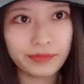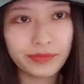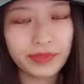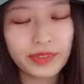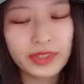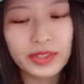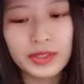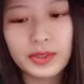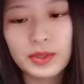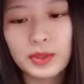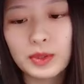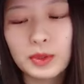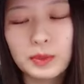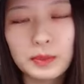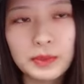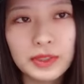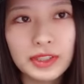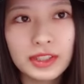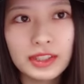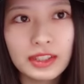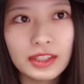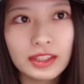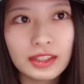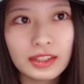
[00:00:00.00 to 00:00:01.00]
一応み
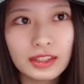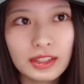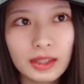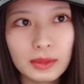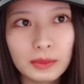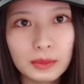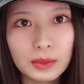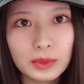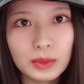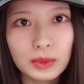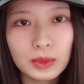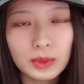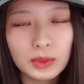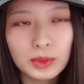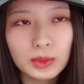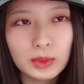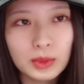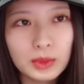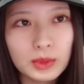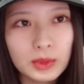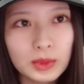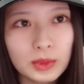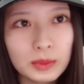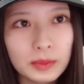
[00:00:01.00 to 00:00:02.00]
んな多分ほと
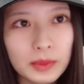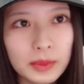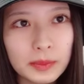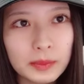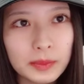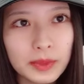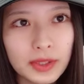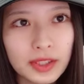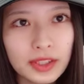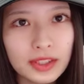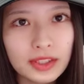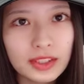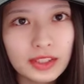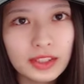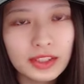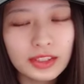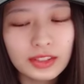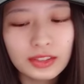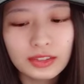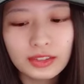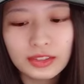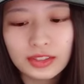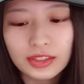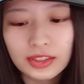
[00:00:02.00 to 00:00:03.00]
んどのメンバーが出れる
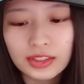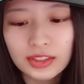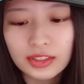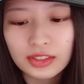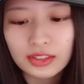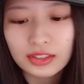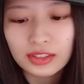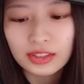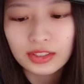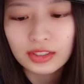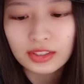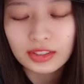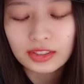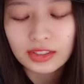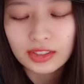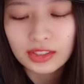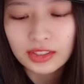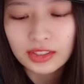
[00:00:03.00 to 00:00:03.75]
ようにしてくれてるら